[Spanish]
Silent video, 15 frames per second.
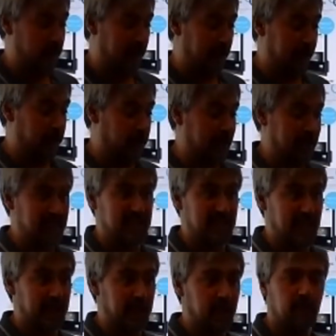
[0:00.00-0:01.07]
hacer cosas desde
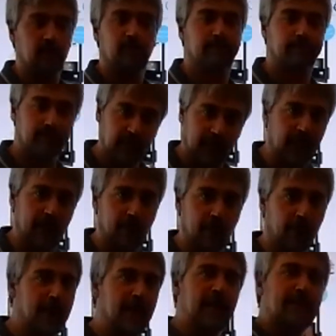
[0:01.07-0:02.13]
aquí. Claro,
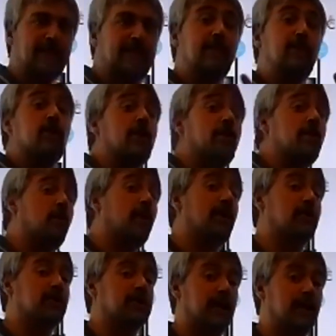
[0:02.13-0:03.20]
si yo he convocado
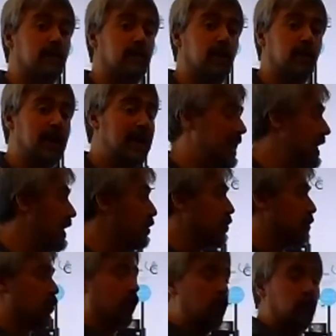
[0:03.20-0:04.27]
esta reunión y yo
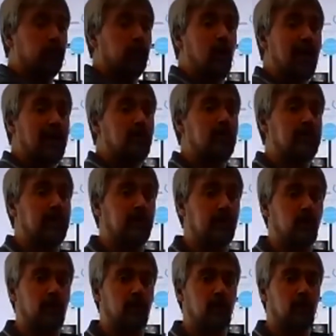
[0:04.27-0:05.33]
estoy controlando este
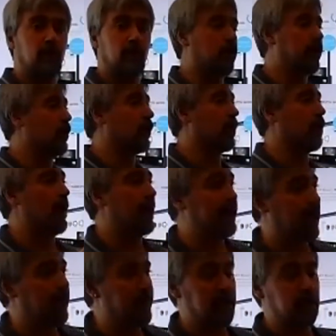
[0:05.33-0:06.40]
entorno, no quiero que
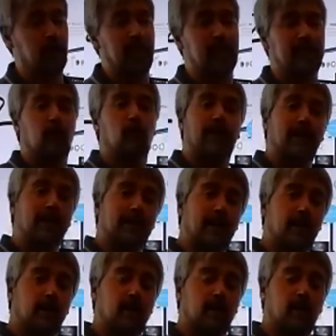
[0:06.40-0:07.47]
cualquier persona se conecte
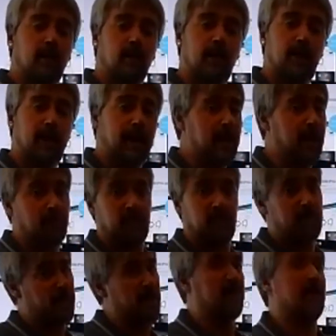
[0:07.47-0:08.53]
y
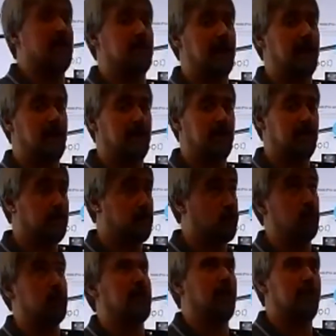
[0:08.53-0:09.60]
empiece a
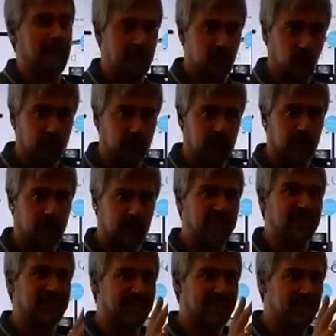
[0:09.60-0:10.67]
desbarajustarme las cosas, si es
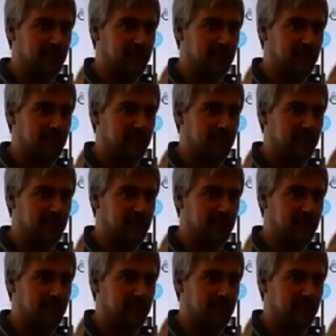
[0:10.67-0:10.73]
que ese